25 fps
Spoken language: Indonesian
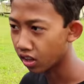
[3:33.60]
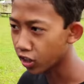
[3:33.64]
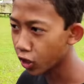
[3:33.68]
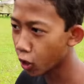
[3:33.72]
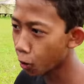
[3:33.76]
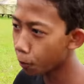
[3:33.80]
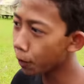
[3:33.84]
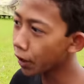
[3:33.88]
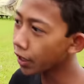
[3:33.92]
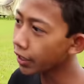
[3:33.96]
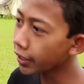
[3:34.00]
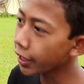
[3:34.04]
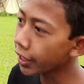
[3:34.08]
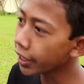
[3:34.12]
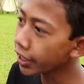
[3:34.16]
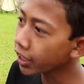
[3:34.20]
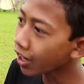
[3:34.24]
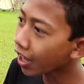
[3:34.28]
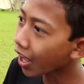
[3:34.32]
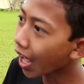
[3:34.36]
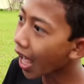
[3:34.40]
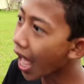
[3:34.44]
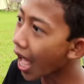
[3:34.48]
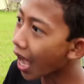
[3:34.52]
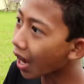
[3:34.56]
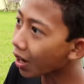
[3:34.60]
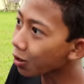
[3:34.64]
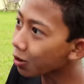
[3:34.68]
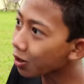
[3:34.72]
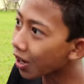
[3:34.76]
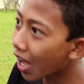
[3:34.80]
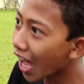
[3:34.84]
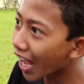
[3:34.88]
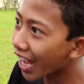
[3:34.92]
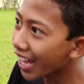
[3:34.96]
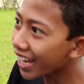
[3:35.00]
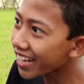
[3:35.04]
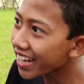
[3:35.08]
Yang penting aku
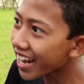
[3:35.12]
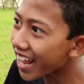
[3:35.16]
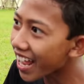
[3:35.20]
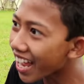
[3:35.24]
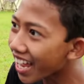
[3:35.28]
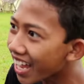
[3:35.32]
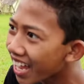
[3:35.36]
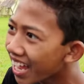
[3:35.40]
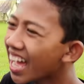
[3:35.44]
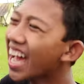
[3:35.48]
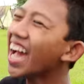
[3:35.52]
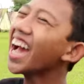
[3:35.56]
nggak kena.